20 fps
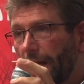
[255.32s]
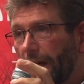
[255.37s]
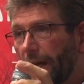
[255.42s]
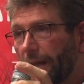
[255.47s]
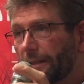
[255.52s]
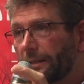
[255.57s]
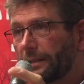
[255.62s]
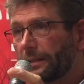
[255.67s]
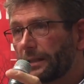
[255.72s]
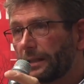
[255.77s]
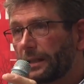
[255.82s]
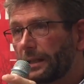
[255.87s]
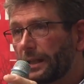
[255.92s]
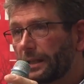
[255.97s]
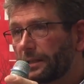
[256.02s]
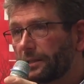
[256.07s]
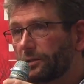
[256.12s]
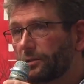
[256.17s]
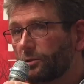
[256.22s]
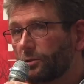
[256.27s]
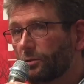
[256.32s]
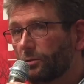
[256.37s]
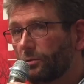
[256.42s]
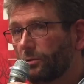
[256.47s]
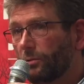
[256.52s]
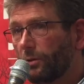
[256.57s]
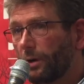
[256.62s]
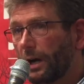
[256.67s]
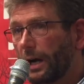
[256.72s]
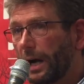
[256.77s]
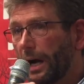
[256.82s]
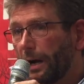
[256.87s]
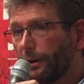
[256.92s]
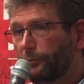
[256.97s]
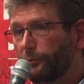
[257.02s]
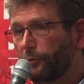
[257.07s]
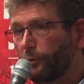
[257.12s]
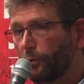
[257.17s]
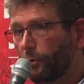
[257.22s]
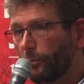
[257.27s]
à ces questions à
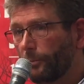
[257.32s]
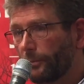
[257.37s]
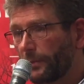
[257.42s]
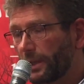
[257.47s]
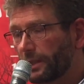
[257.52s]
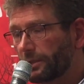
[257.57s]
fond.